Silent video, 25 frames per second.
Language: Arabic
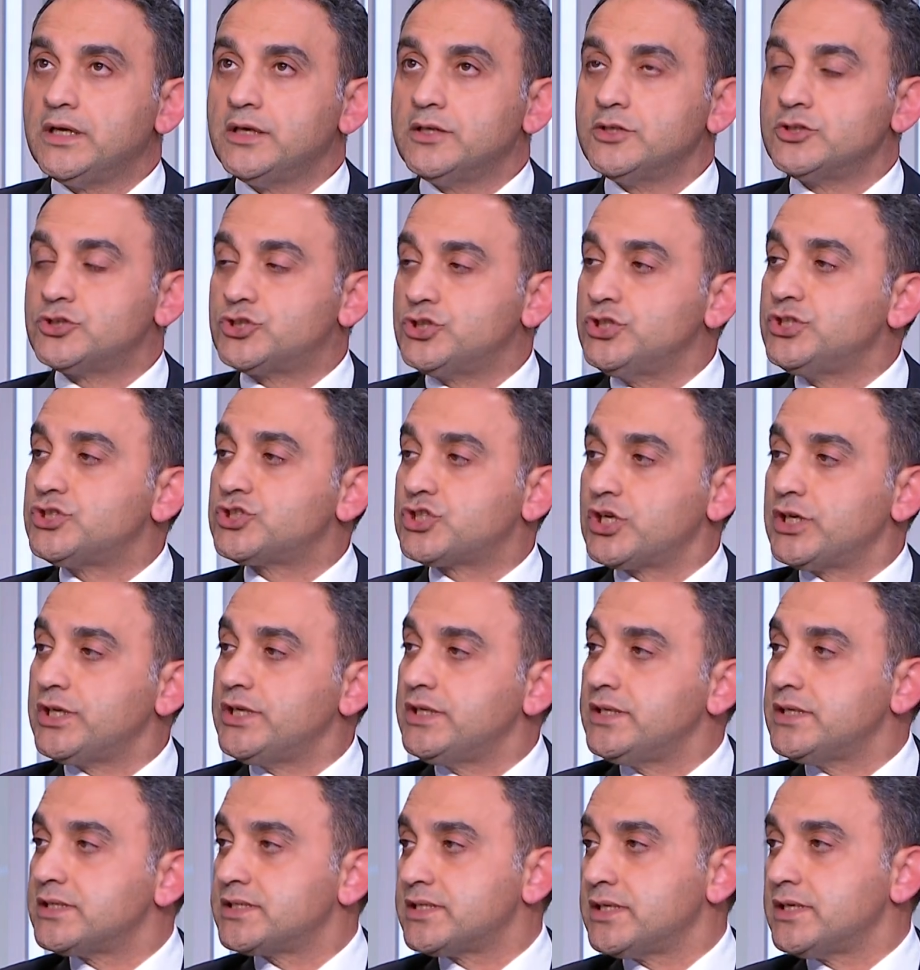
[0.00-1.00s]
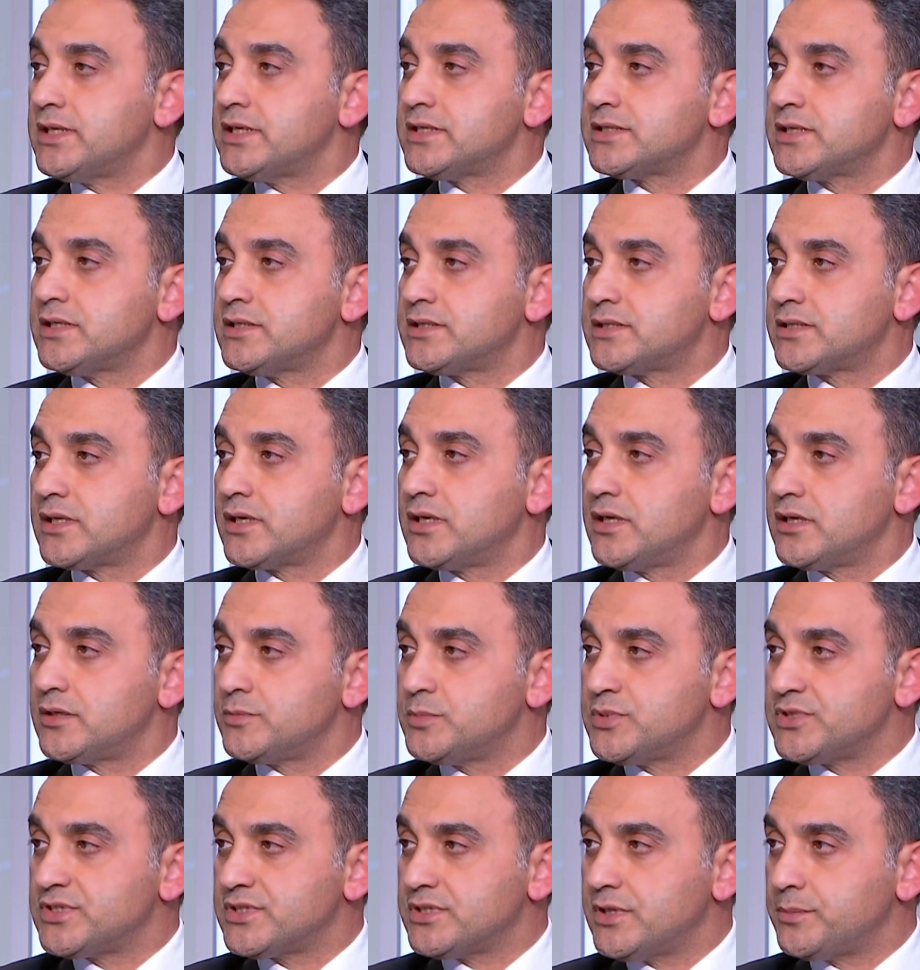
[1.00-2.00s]
الشيشه هي زيها زي السجاير
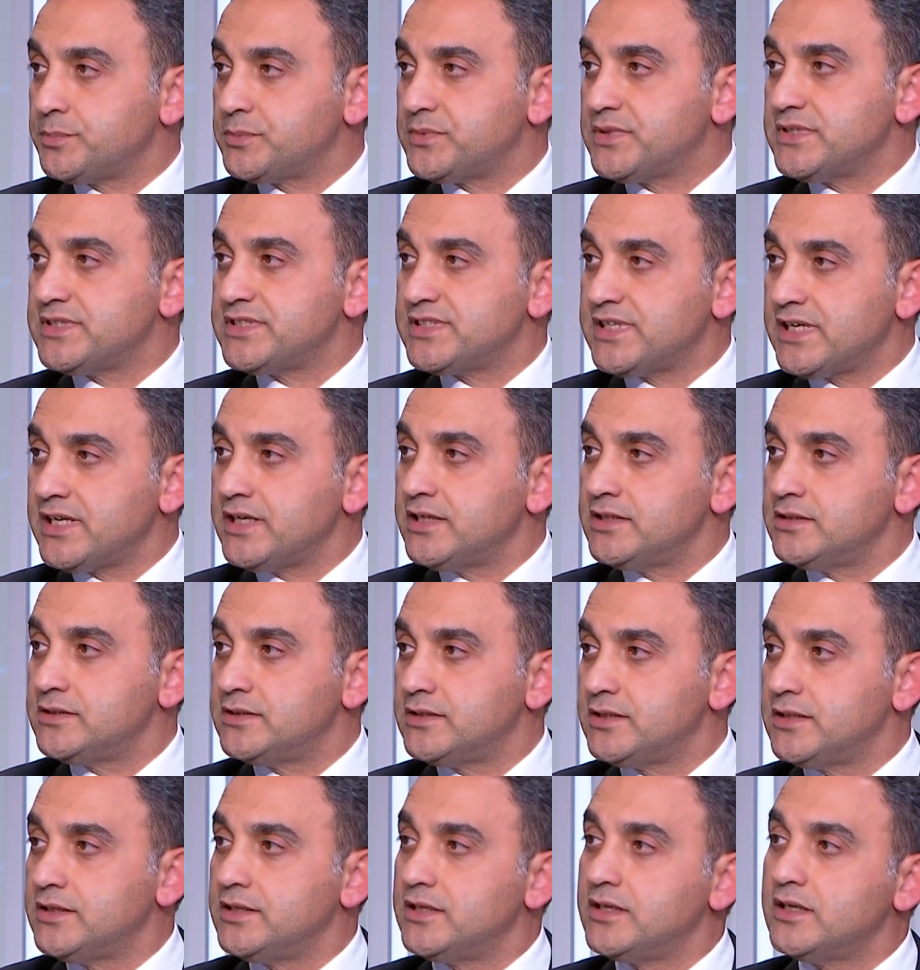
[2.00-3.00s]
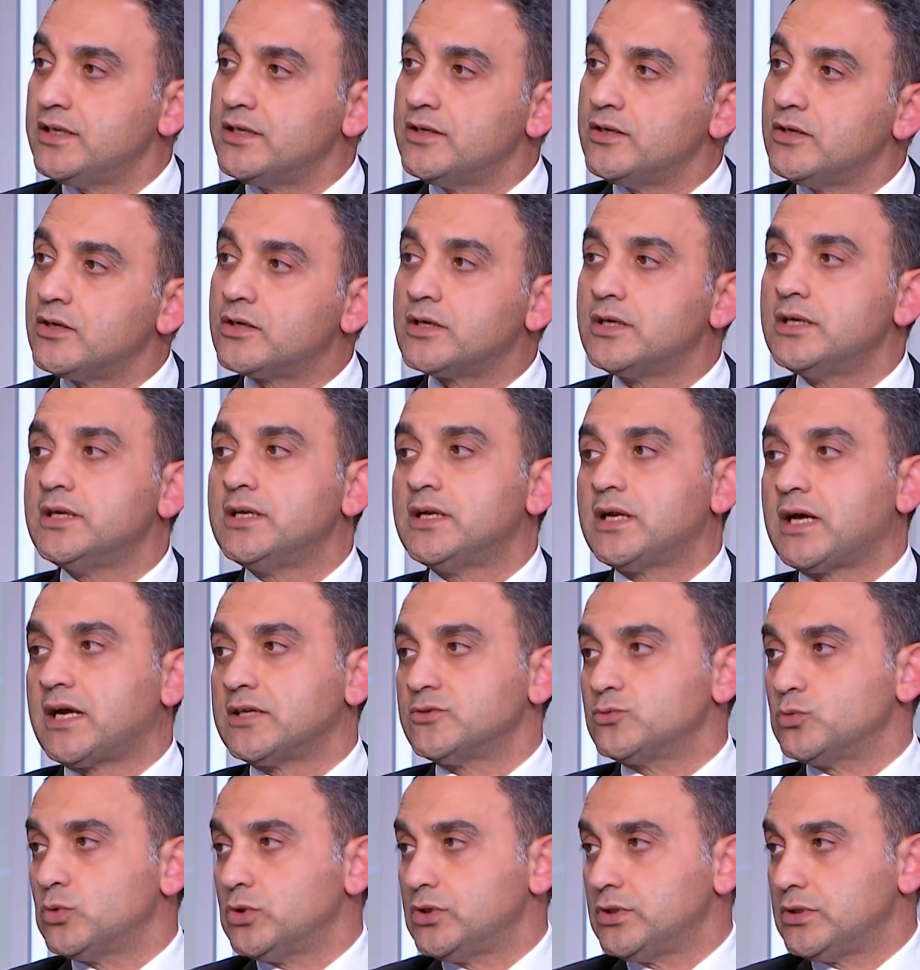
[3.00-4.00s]
بالظبط زائد ان هي ناقل
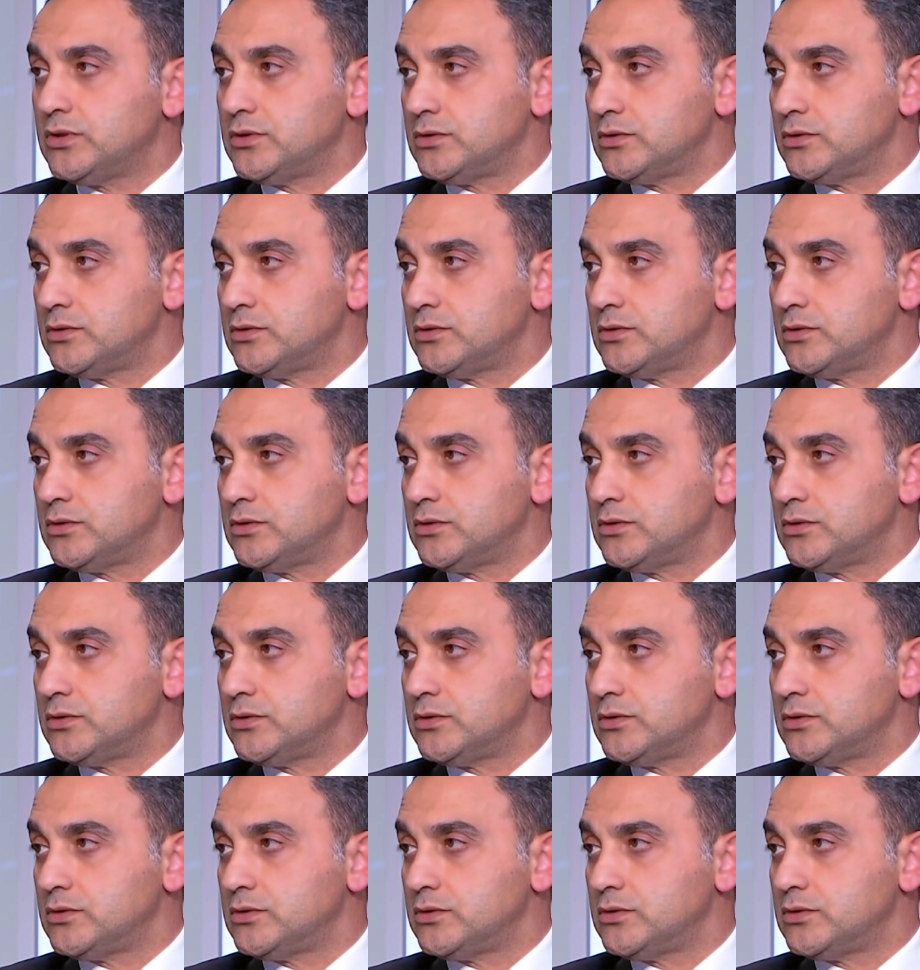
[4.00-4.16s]
للعدوى